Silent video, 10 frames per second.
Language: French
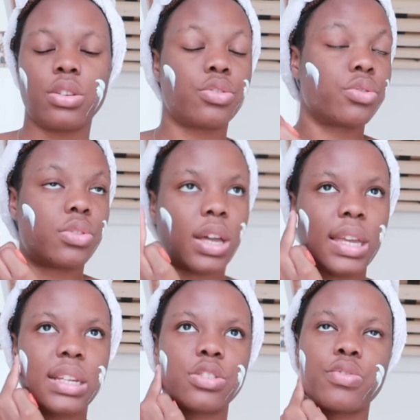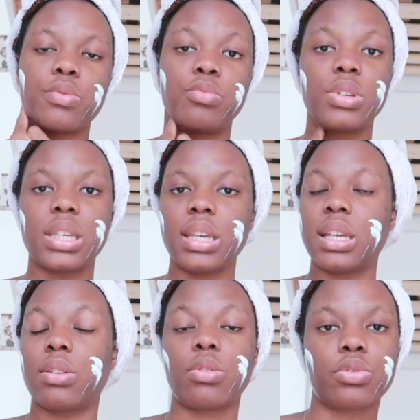je dors avec les cheveux
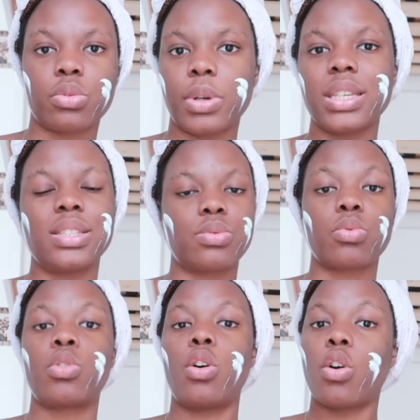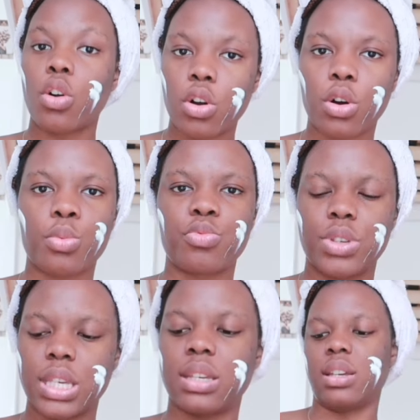mouillés et le lendemain, ils sont encore
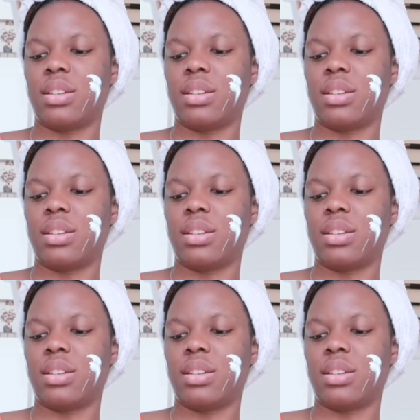mouillés.